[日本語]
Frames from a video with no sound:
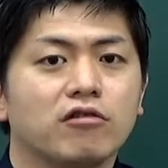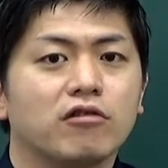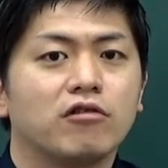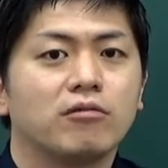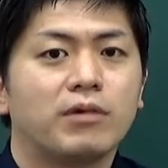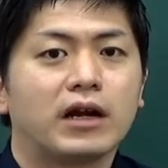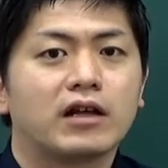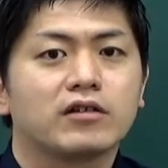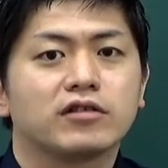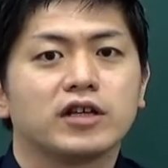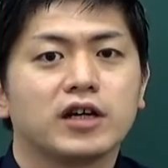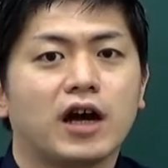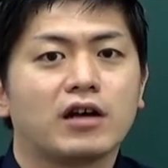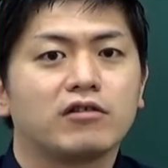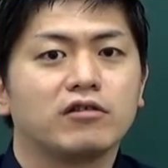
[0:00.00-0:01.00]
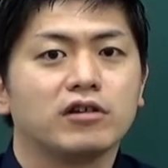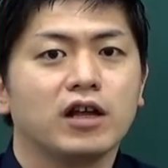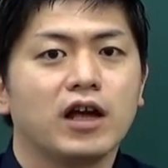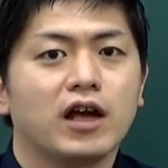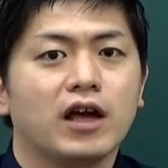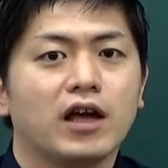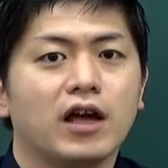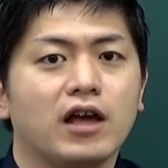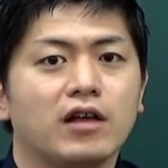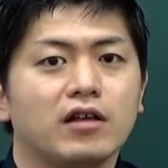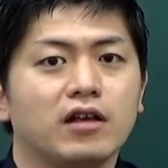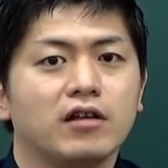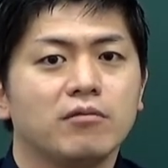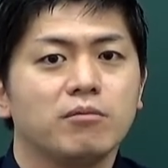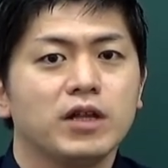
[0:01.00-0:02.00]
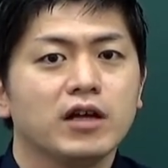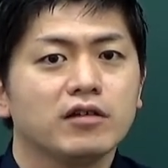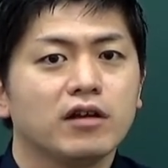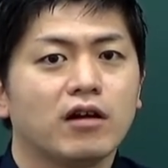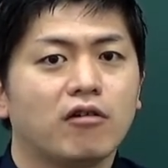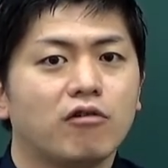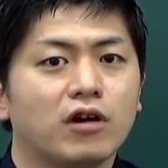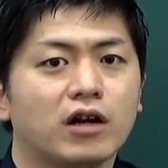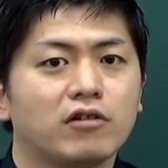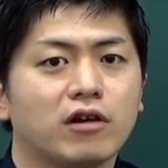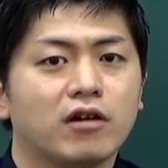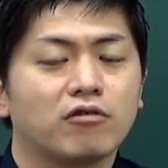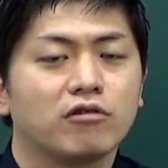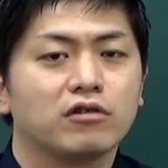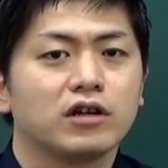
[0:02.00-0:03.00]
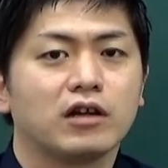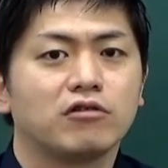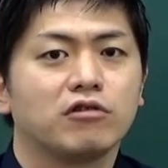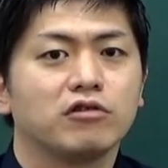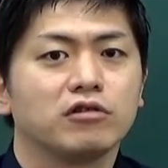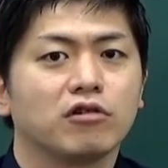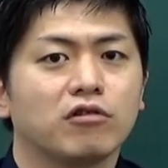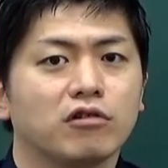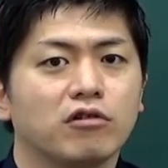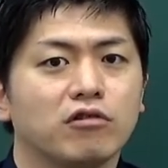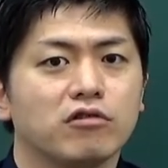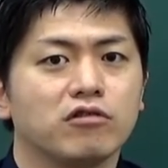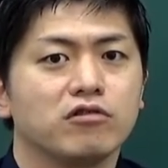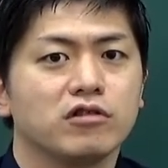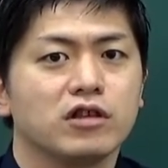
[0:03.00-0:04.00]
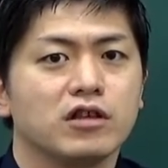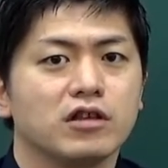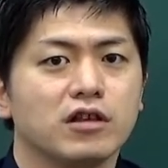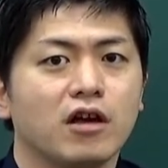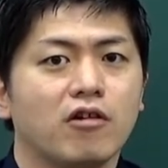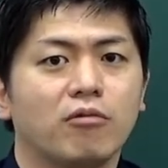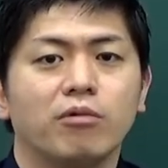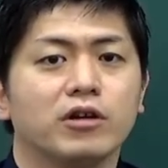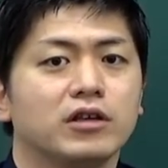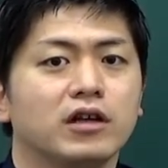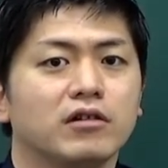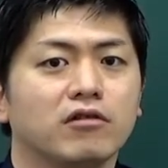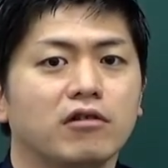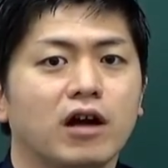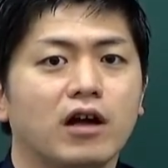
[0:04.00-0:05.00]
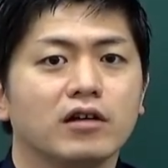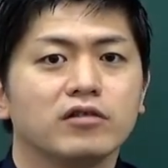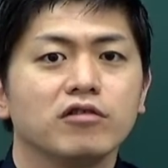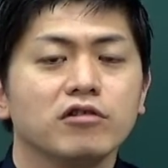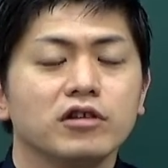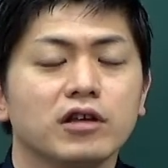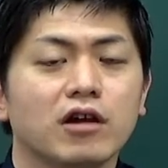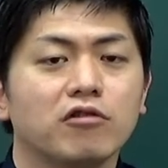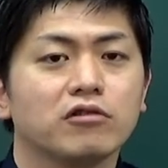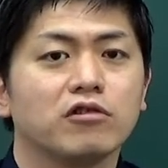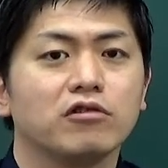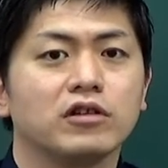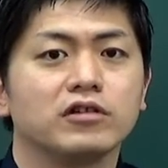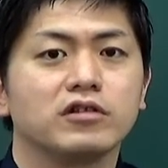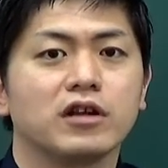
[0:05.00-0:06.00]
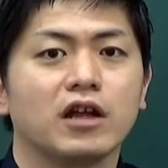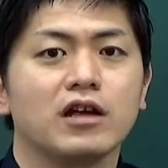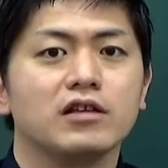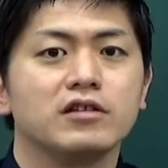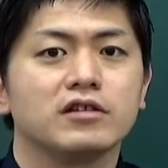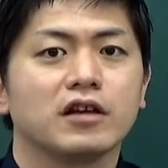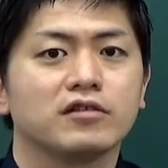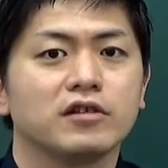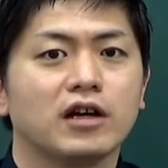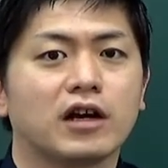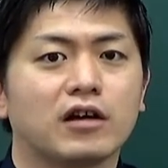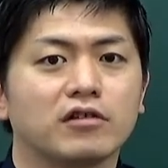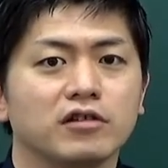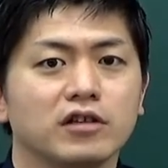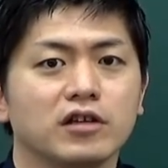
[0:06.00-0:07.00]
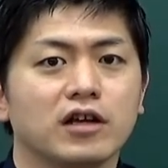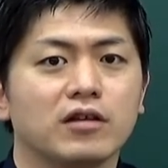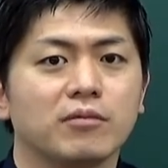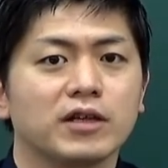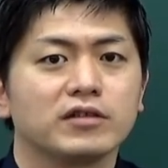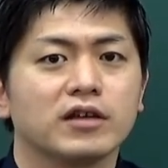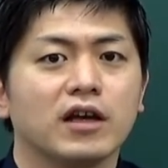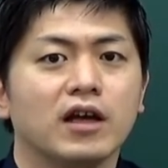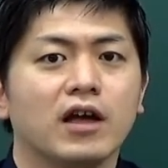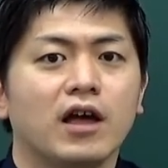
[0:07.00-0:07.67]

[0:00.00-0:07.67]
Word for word: こうばらつきがあるんで、えー、皆さん他の学校ではどういうところを重視して覚えてるのかそういったことをですね一冊で確認できます。